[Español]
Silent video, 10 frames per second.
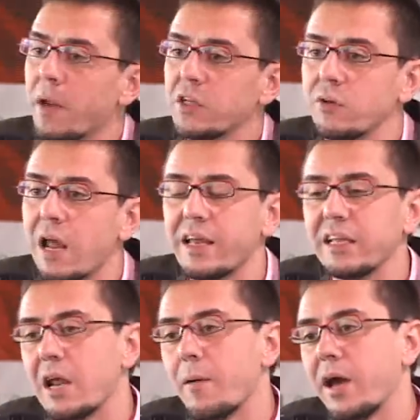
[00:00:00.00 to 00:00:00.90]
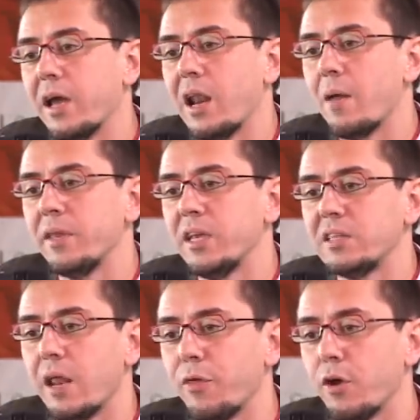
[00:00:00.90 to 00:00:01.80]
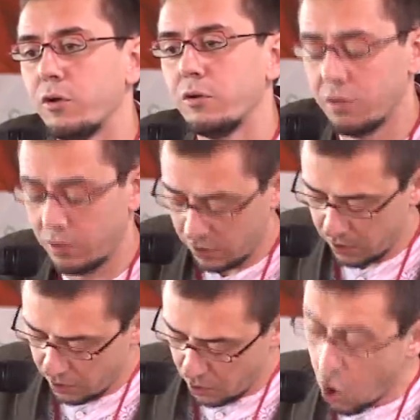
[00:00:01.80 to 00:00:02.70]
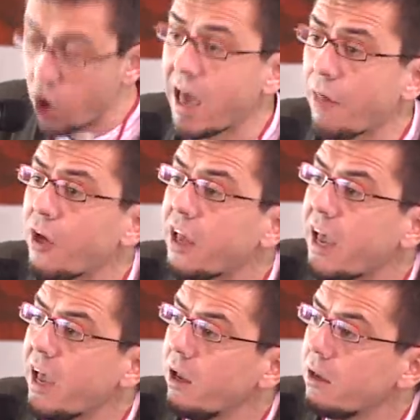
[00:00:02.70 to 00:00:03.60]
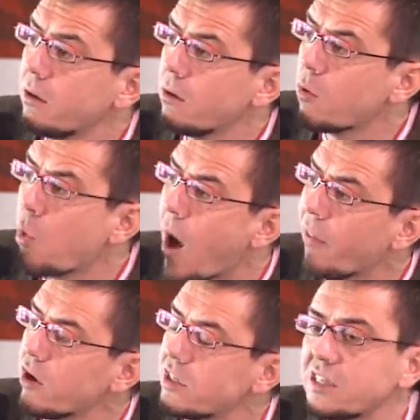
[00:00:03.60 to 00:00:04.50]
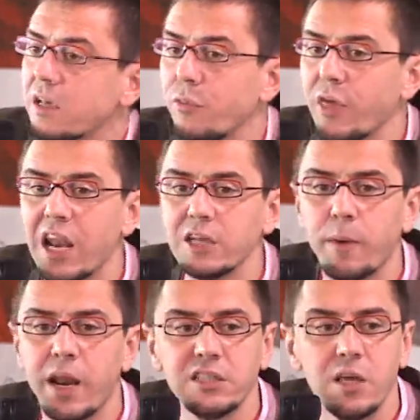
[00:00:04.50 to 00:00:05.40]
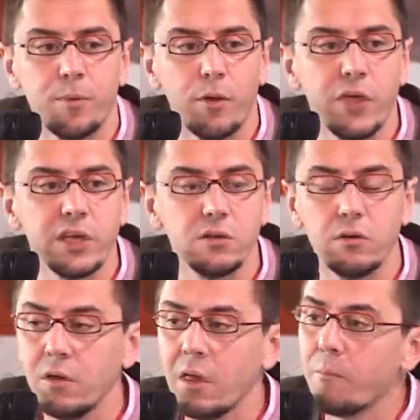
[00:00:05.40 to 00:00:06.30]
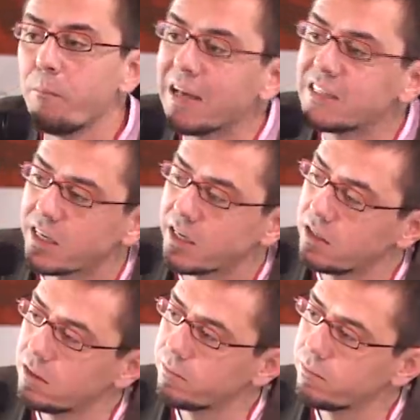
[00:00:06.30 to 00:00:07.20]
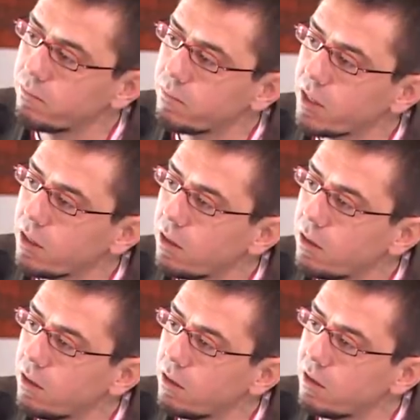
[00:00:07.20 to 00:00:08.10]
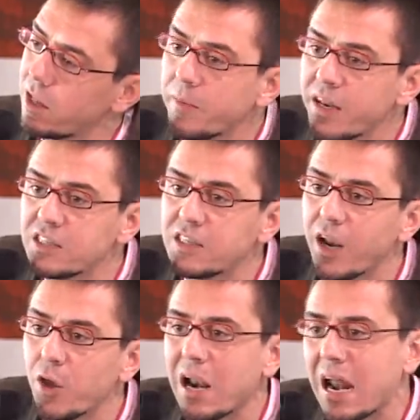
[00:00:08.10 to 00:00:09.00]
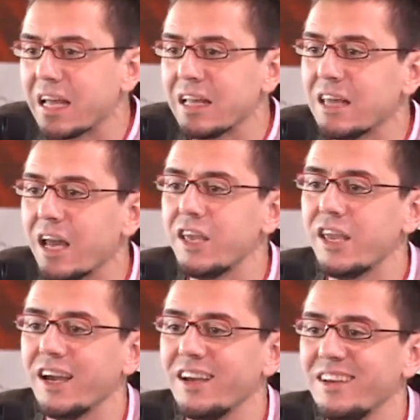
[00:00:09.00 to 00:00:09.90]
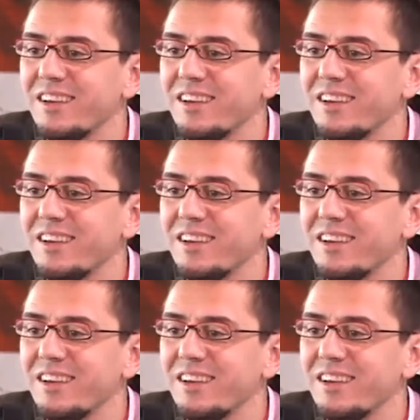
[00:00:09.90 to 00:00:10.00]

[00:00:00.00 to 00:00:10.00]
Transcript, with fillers: personal que trabaja en la administración, o que hace que cuadros esenciales para este proceso pasen del ministerio a la alcantarilla,